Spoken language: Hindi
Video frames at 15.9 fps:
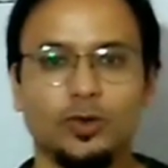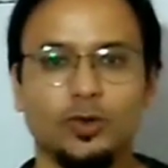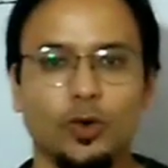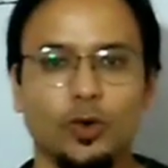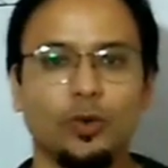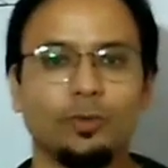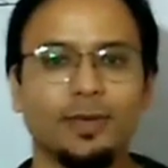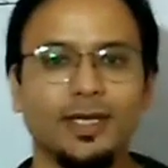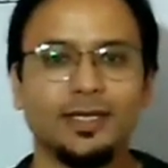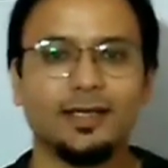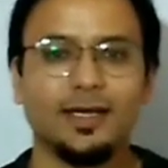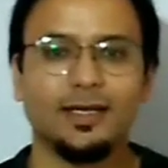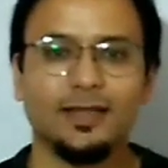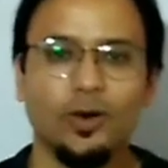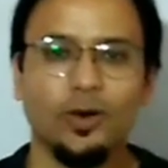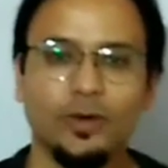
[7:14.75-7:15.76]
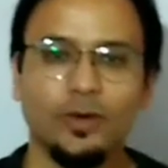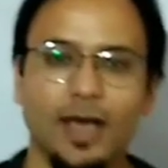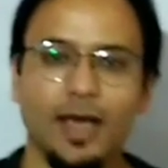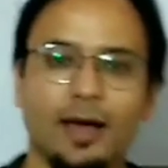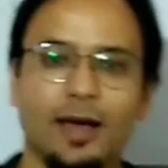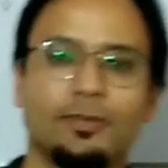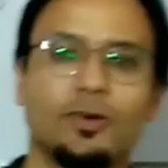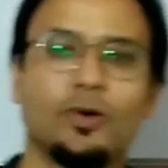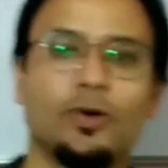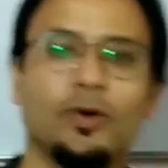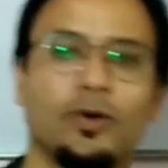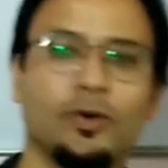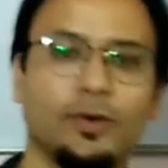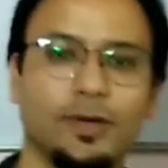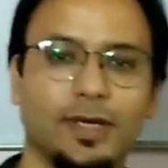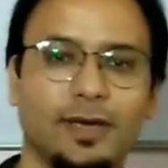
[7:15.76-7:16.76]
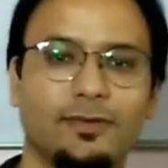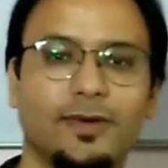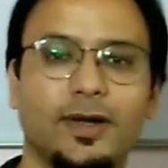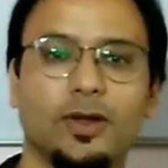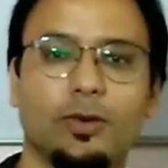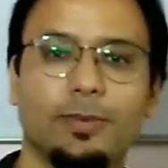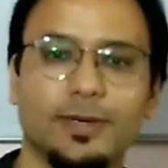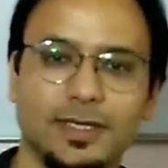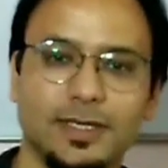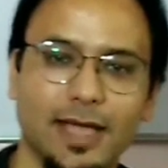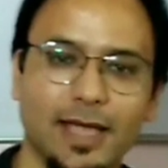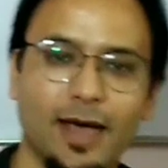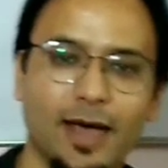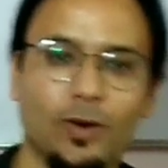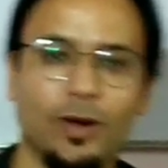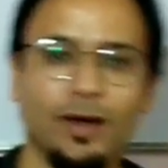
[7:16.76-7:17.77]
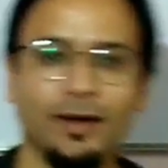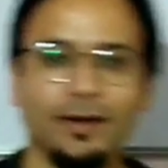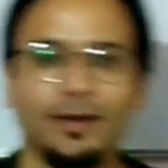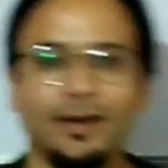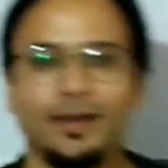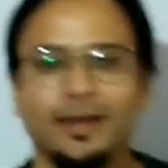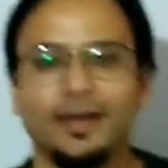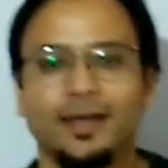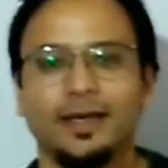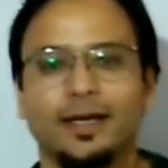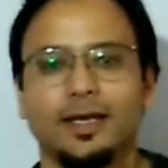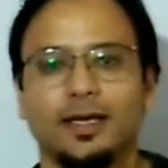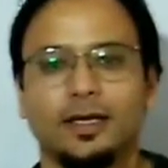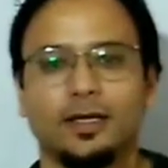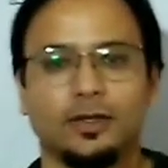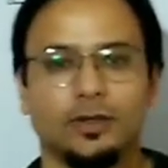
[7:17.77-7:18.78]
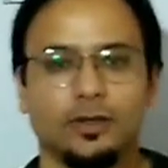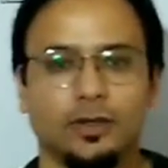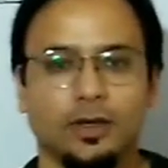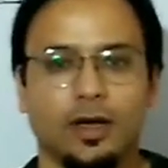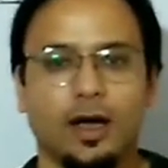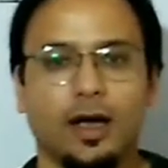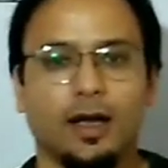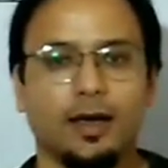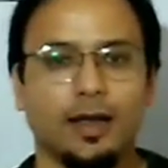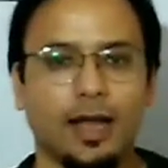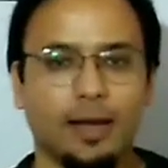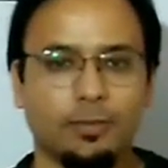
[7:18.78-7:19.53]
तो उम्मीद करता हूं कि आपको ये वीडियो पसंद आया होगा अगर